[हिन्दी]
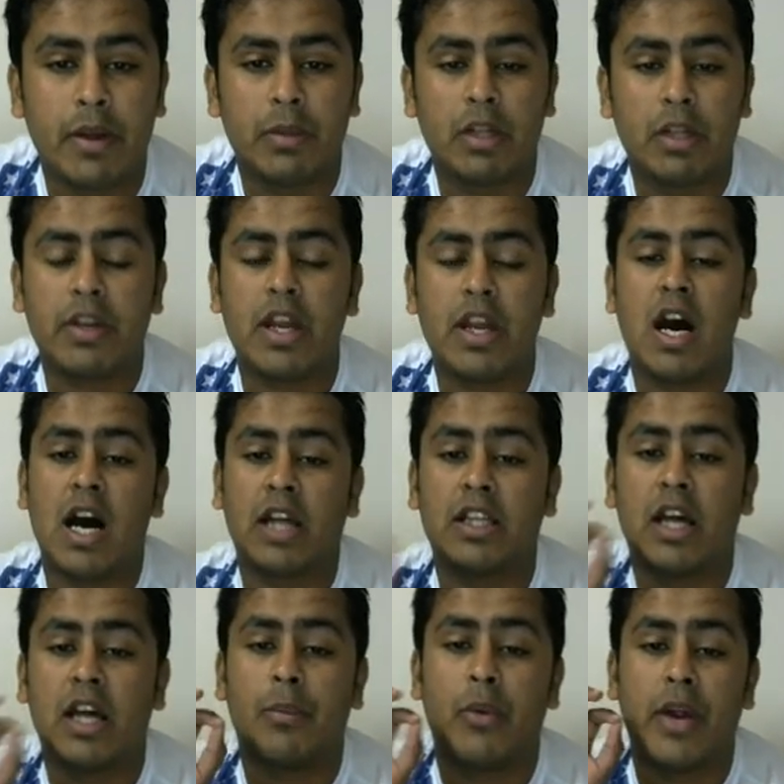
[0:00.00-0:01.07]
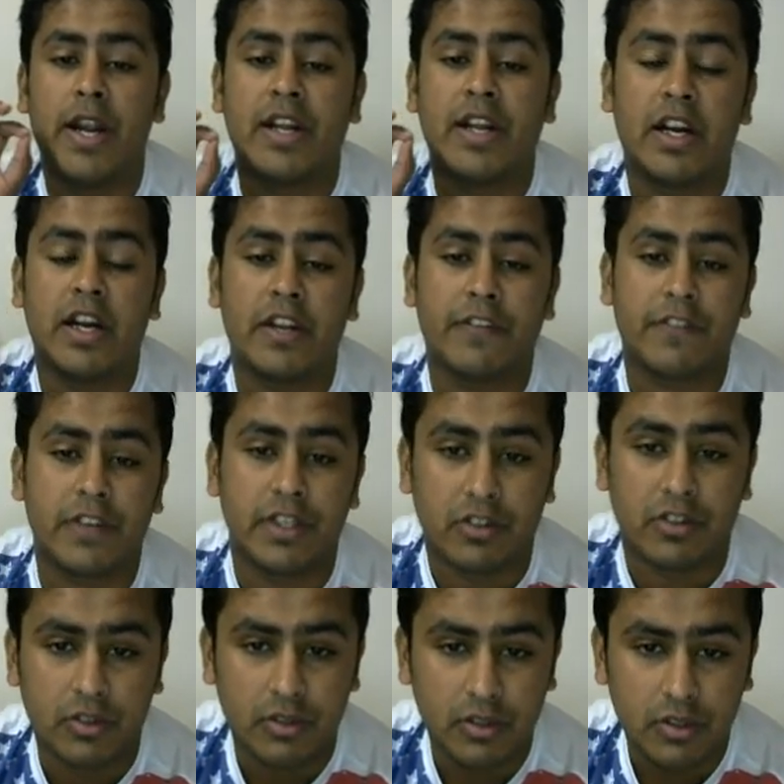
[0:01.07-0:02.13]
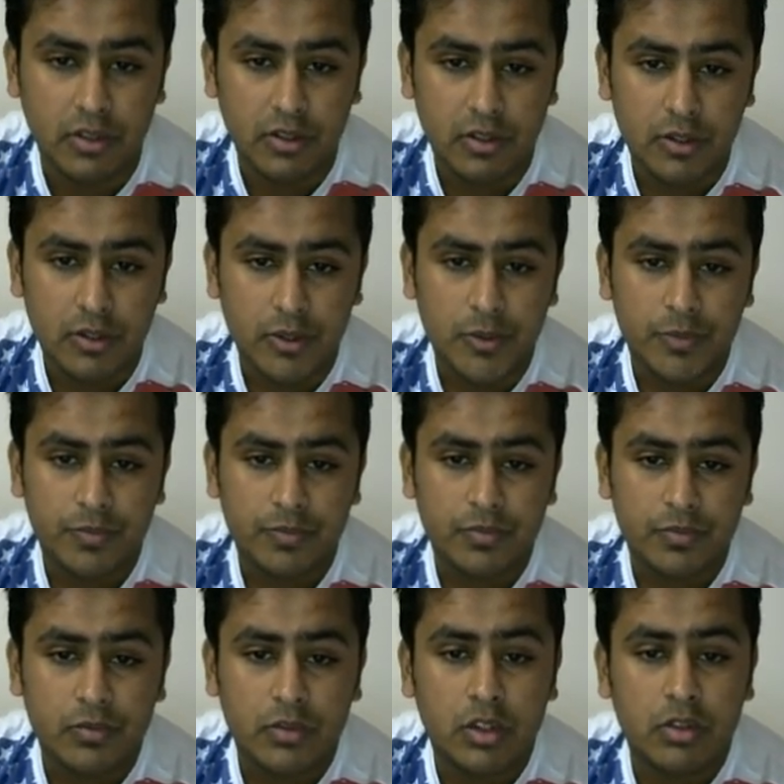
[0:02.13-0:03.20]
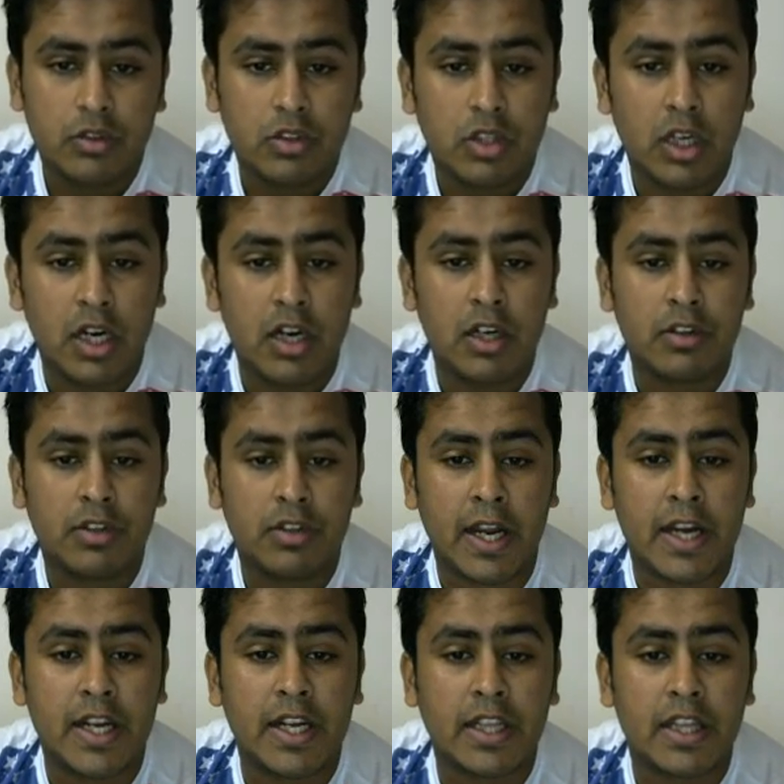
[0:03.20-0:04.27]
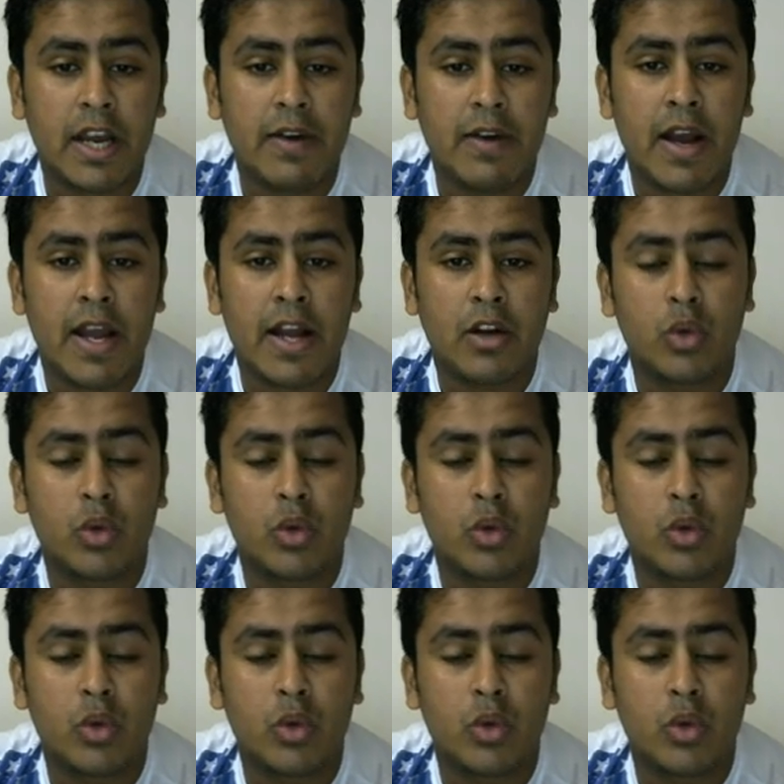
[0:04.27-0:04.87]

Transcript: पे मतलब कि आधा पॉइंट का डिफरेंस थर्ड सेकंड कितना आया